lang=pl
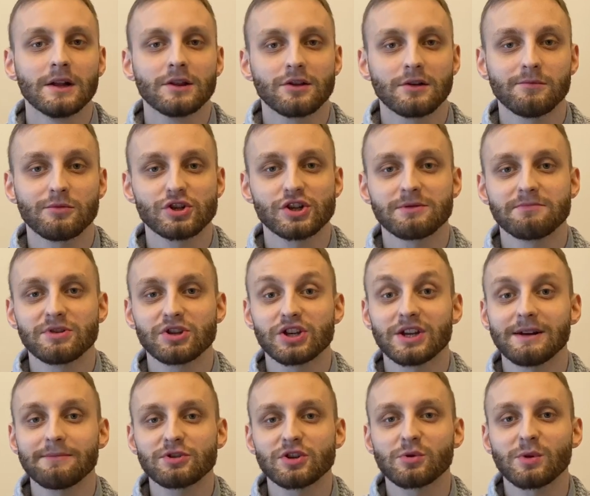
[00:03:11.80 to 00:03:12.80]
to może być
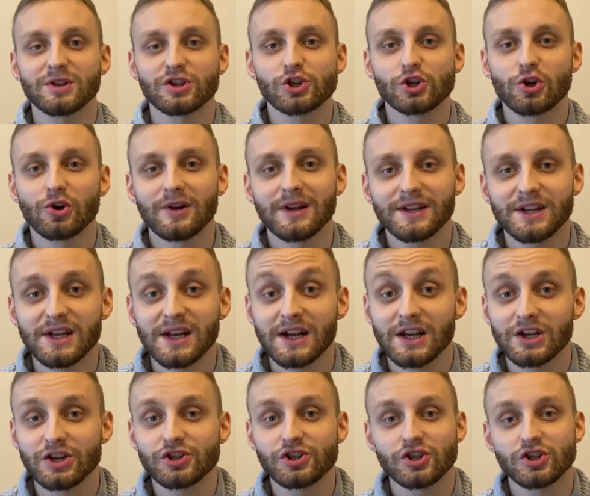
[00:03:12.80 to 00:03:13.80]
na przykład szkolenie
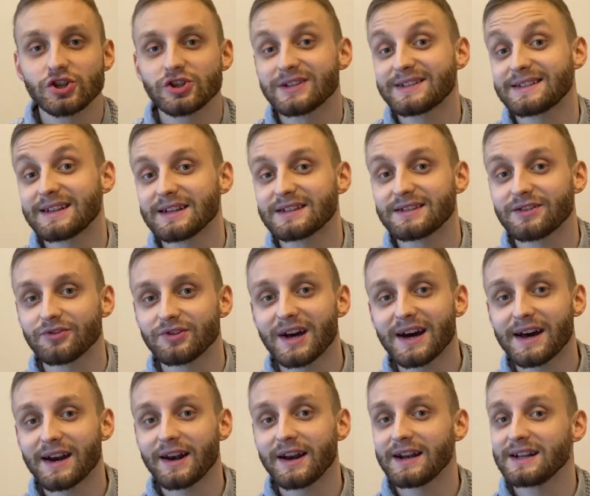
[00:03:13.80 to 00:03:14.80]
jakieś
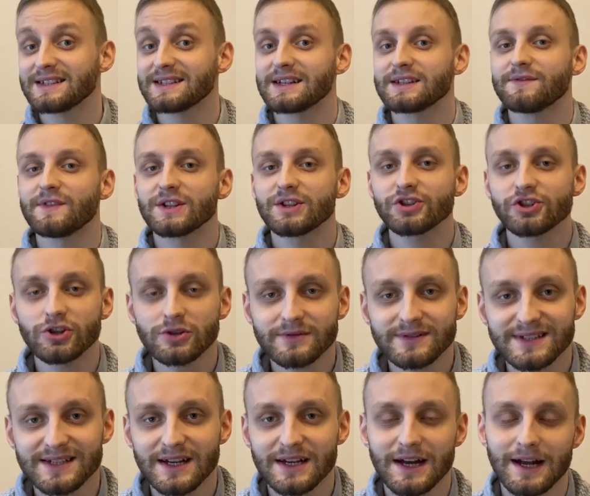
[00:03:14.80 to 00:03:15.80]
stacjonarne za
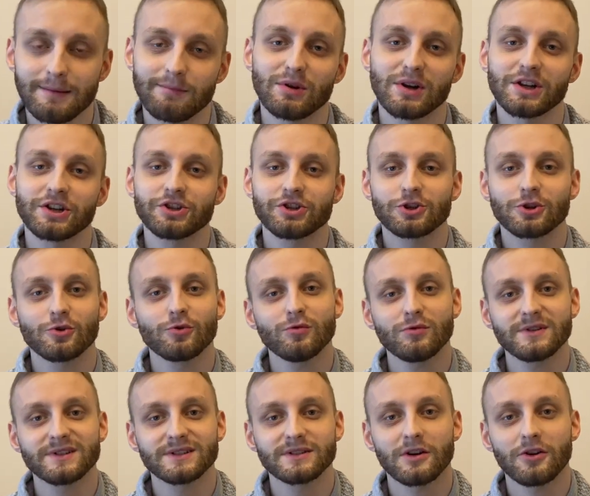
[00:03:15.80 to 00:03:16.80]
2000 albo jakiś
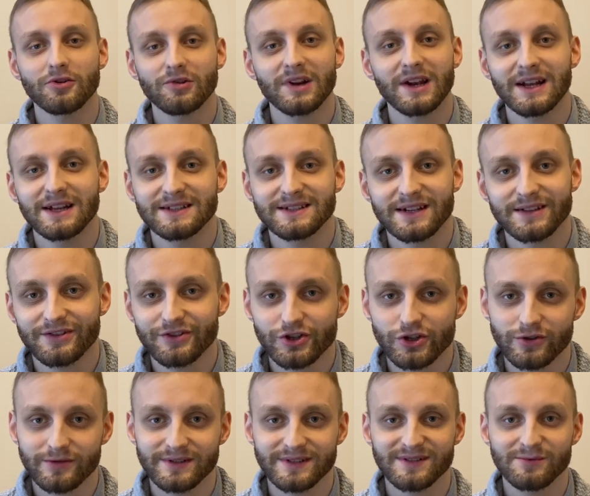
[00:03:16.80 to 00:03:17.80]
kurs online za
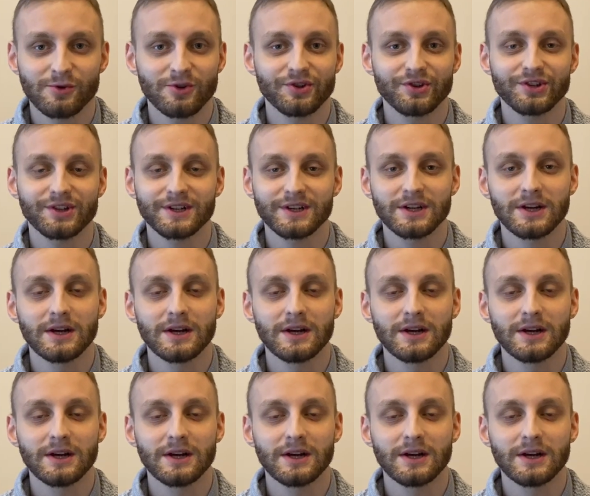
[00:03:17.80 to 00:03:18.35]
1000 zł.